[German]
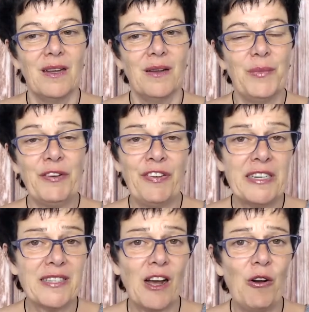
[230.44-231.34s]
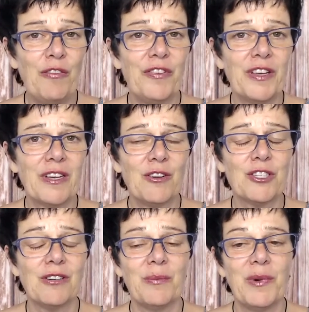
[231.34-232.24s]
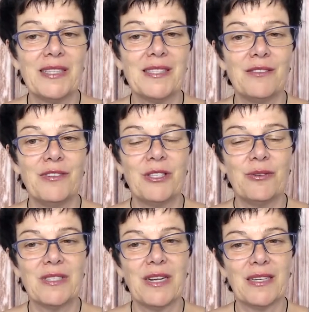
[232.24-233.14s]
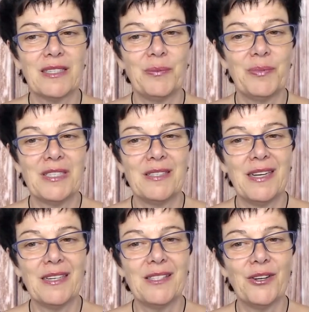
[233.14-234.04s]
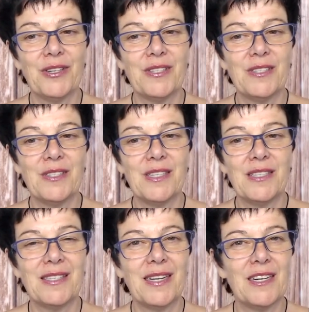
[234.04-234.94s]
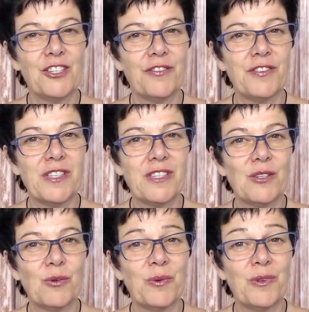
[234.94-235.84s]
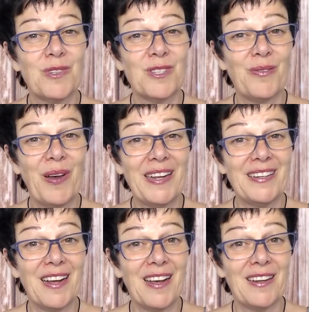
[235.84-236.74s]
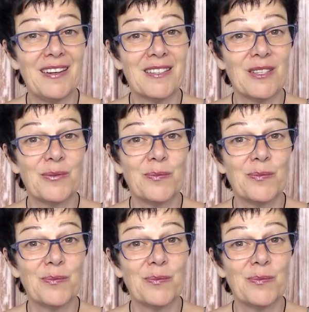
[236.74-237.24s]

Mir fällt auf, wie ich auch schon im letzten Video gesagt habe, dass derzeit die Gesellschaft sich so um zwei teilt.